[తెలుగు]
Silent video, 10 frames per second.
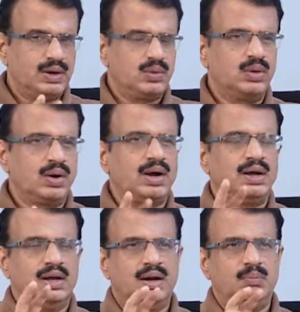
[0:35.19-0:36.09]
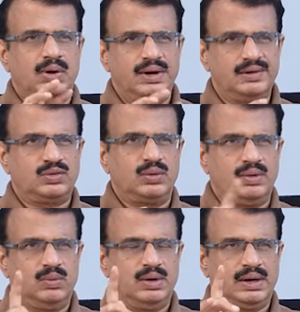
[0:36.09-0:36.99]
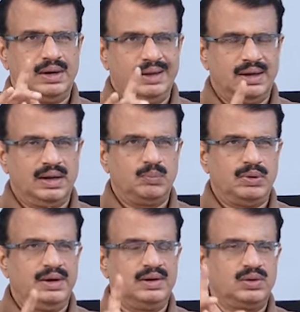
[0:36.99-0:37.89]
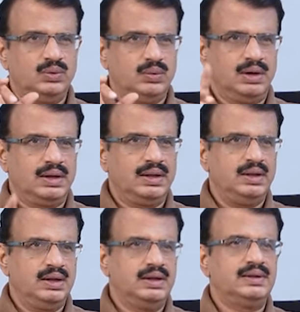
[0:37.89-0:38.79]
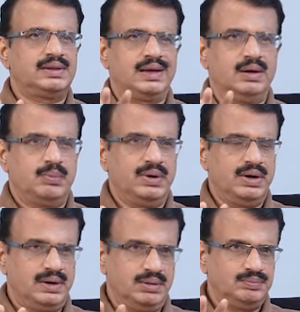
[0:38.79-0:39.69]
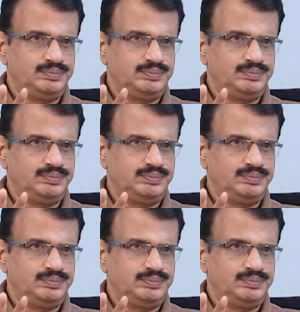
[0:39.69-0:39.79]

రెండు రకాల పాయింట్స్ ఉన్నాయి ఒకటి లీగల్ పాయింట్ ఒకటి ఎథికల్ పాయింట్